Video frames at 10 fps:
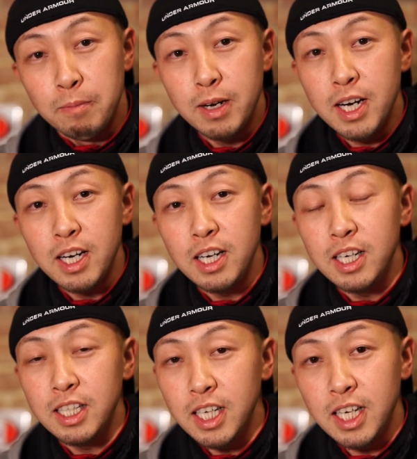
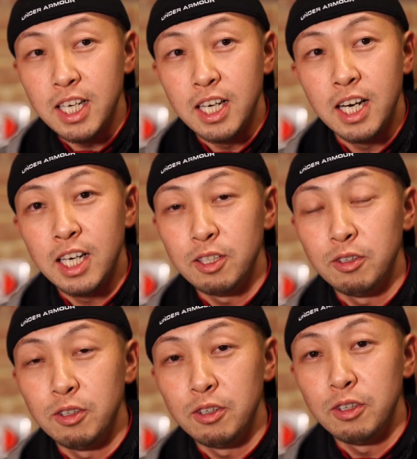まあね、あ
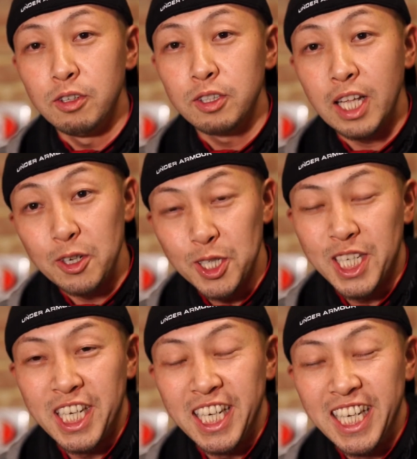のー、楽
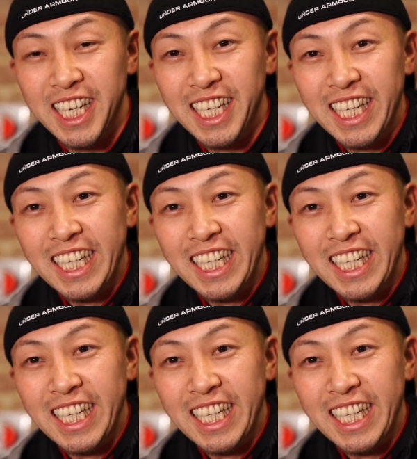しい。